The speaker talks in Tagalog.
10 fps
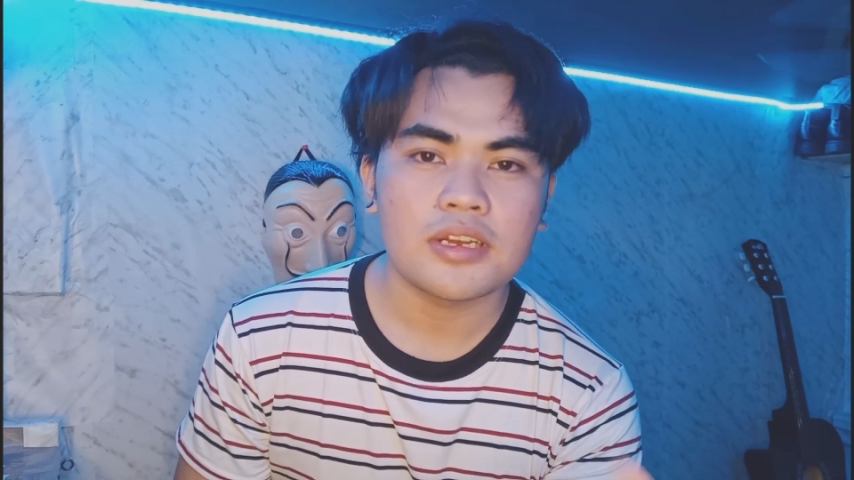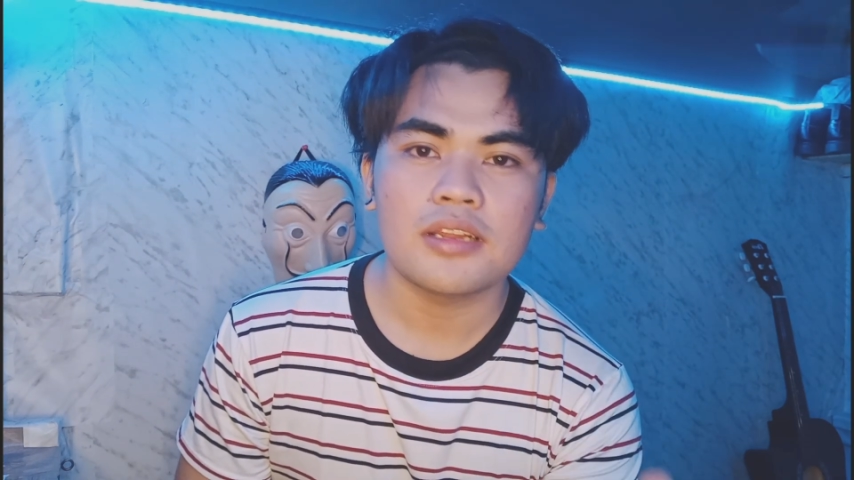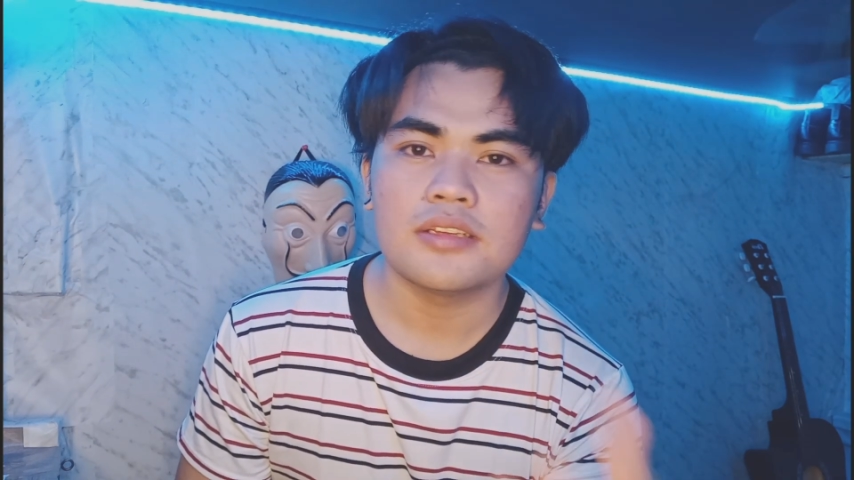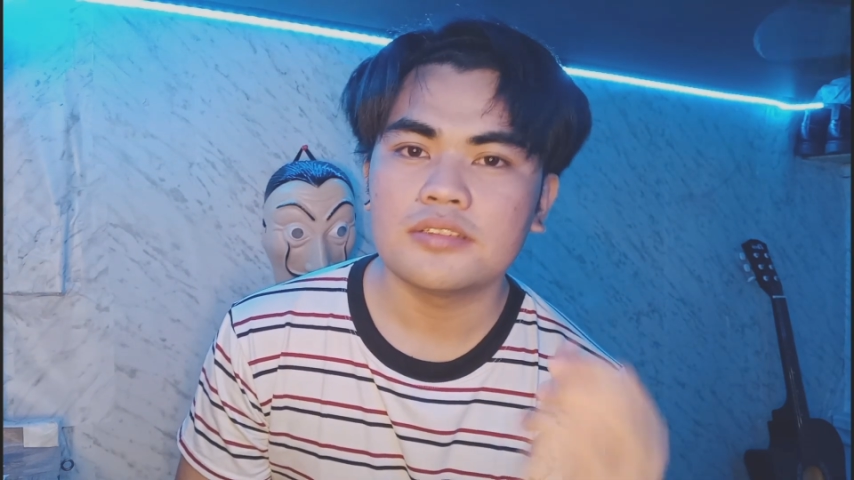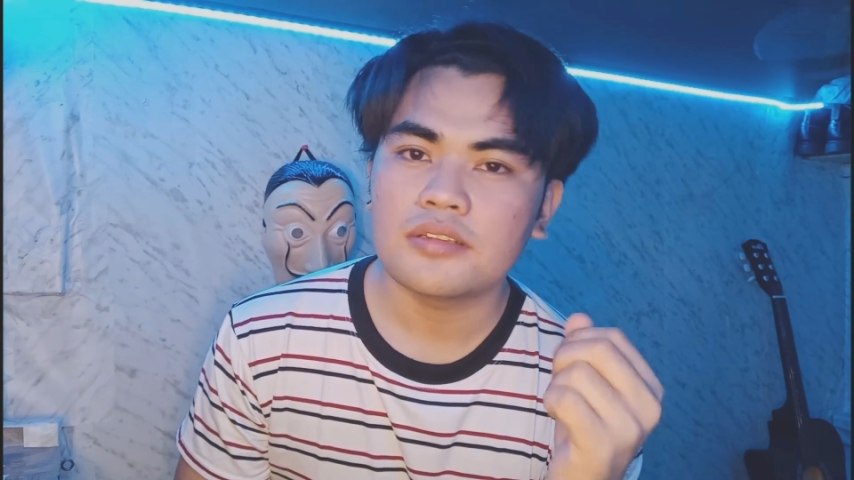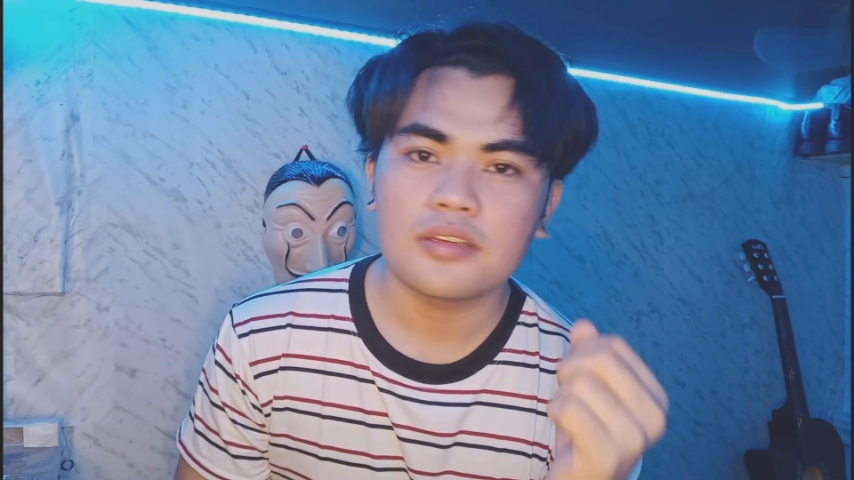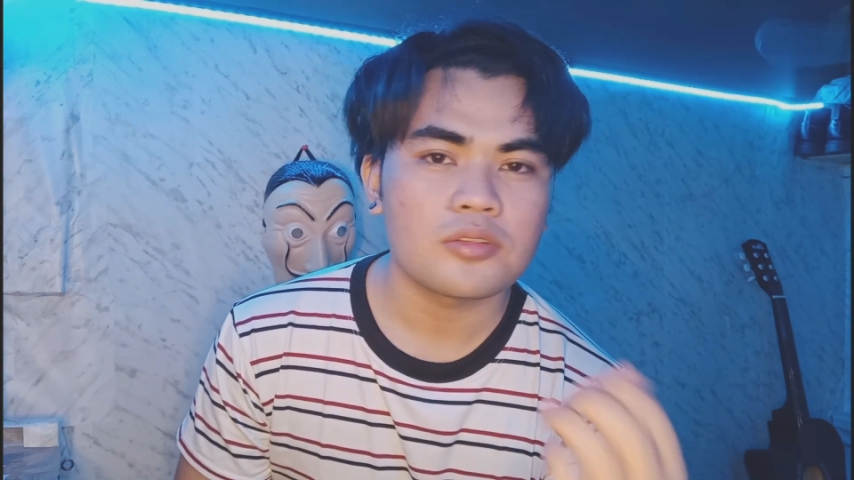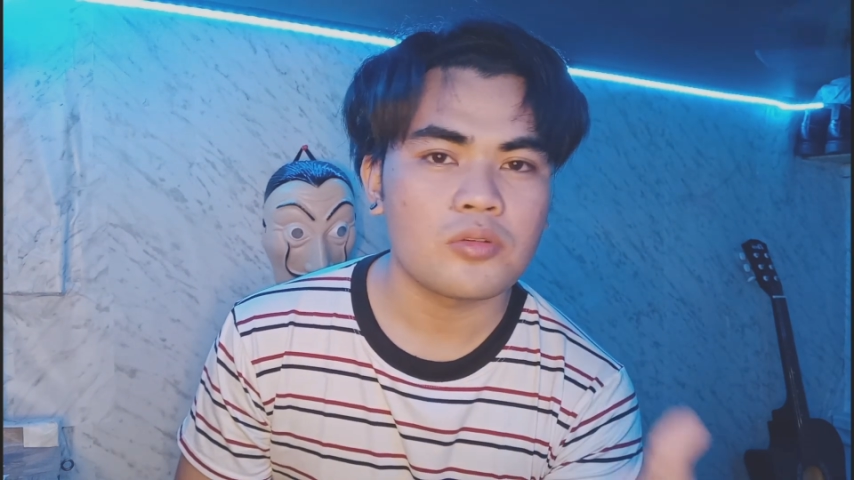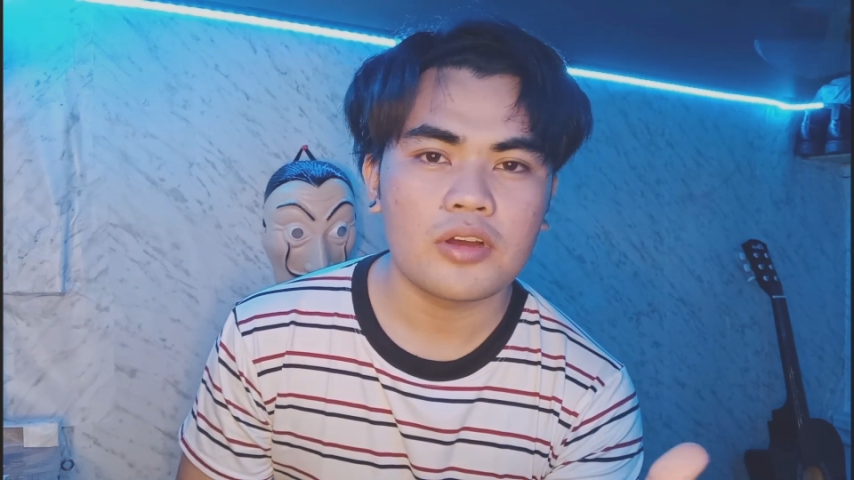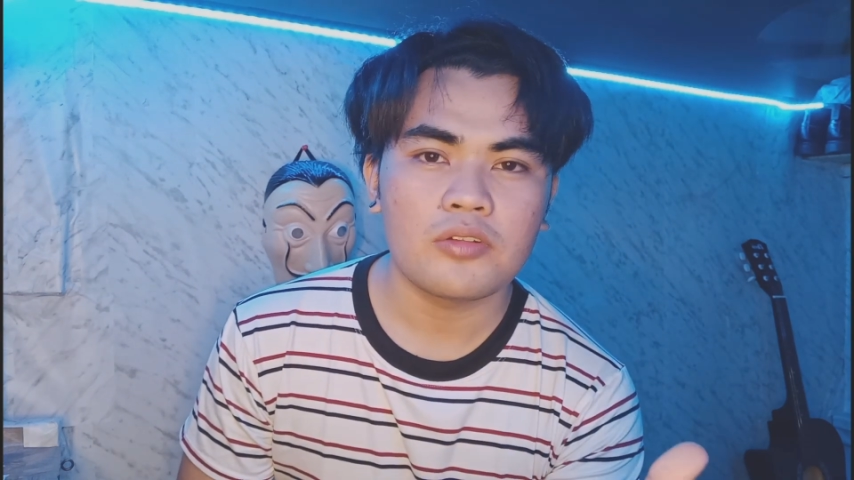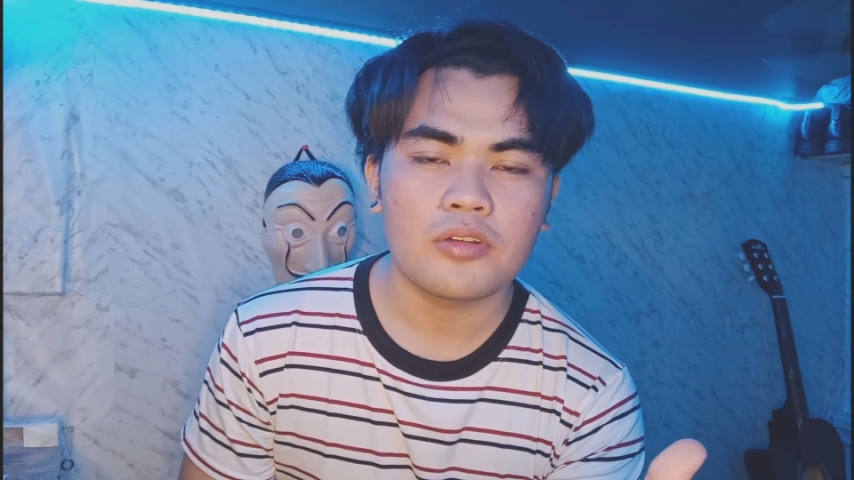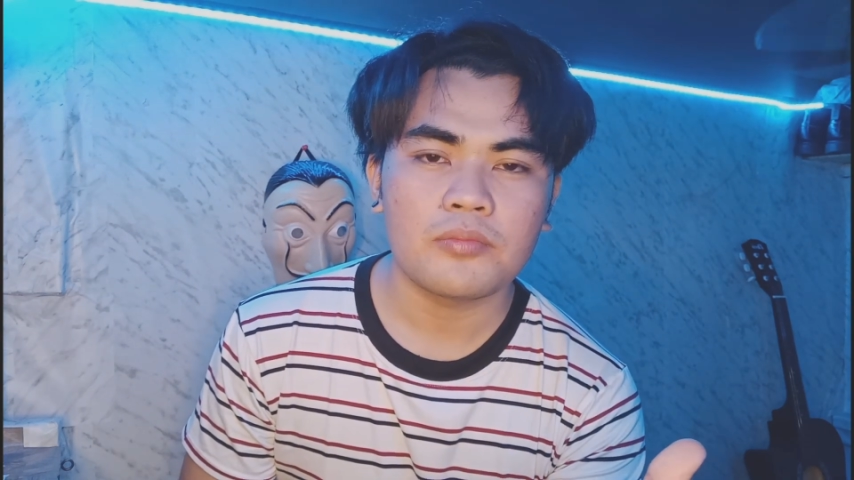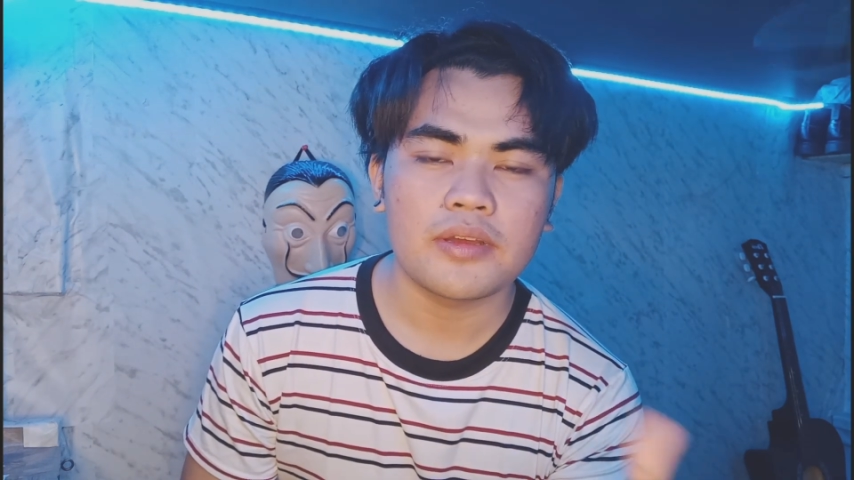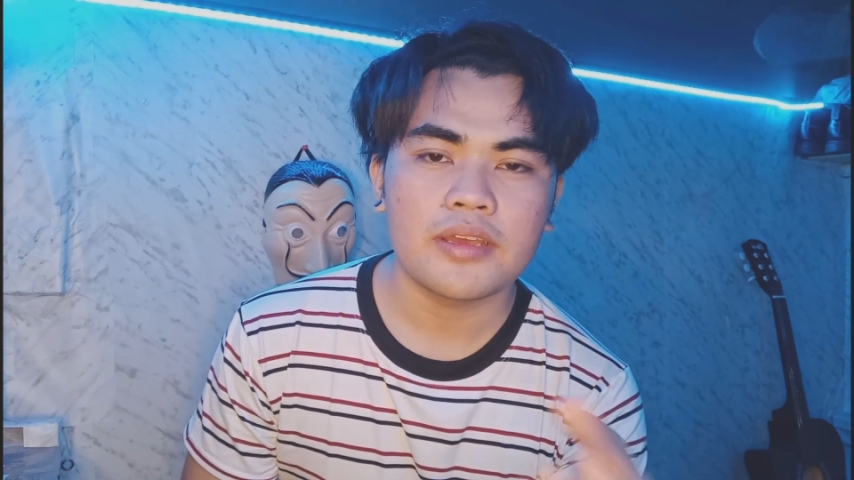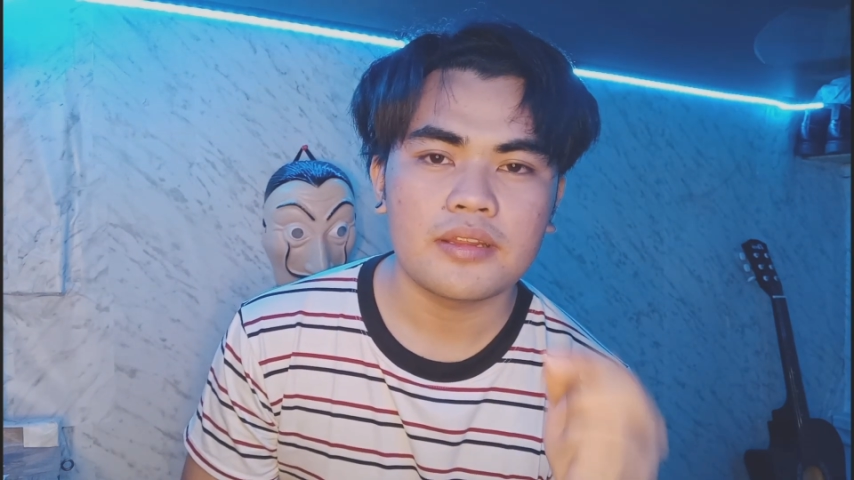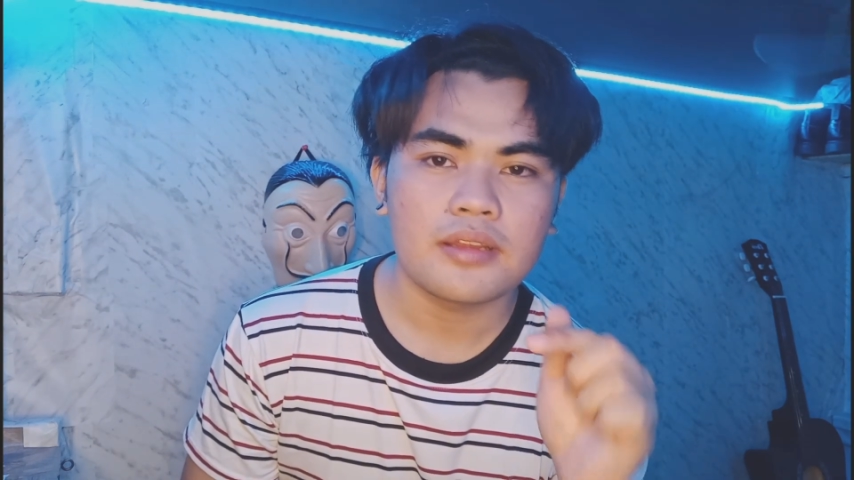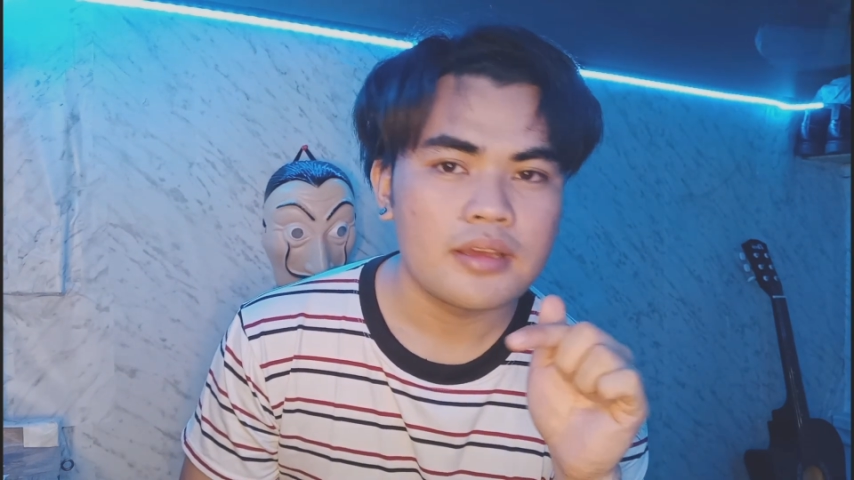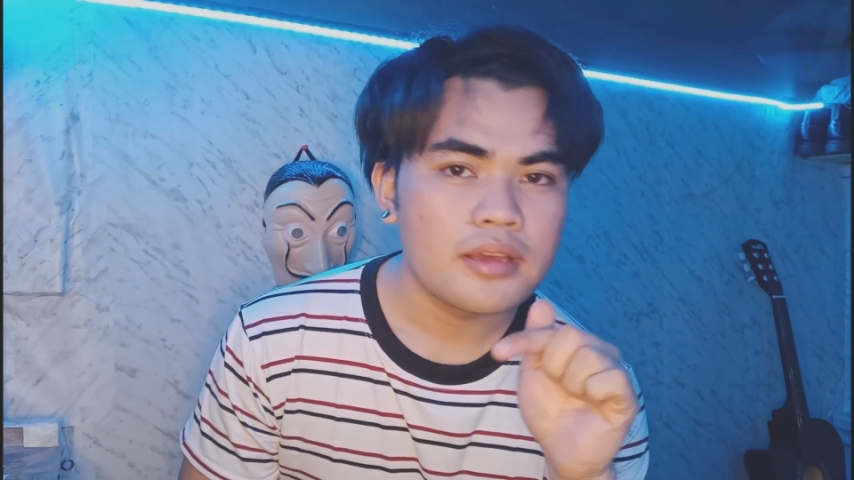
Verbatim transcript: challenges at kung ano-ano pa yan